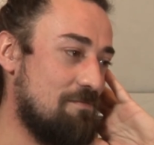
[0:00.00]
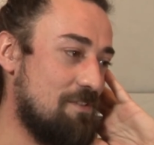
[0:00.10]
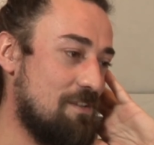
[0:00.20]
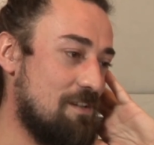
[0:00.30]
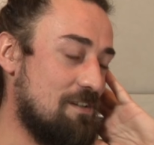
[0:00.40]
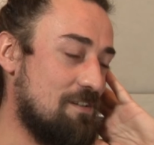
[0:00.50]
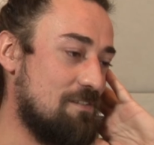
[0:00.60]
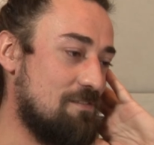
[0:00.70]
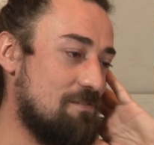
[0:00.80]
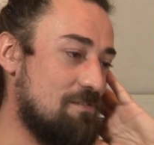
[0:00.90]
jednak
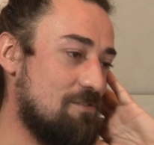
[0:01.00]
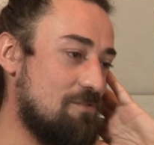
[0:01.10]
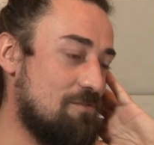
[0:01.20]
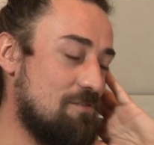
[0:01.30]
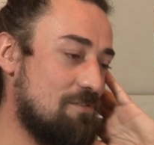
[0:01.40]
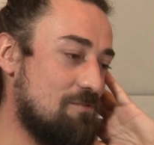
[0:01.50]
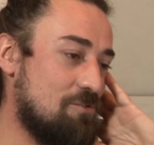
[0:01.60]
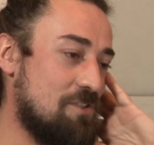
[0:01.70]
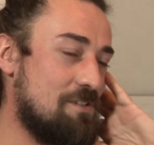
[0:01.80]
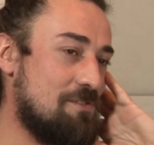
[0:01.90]
tu
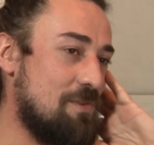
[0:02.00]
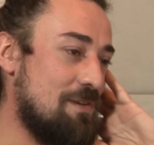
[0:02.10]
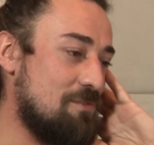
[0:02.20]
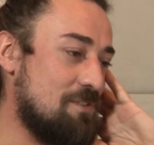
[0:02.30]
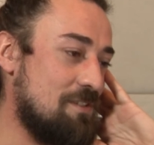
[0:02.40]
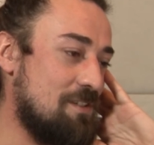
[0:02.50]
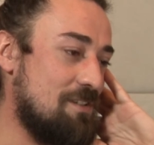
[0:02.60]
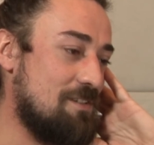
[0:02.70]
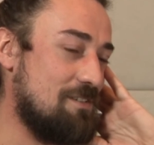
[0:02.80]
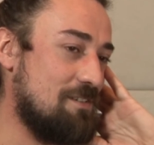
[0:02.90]
dużo jest złej muzyki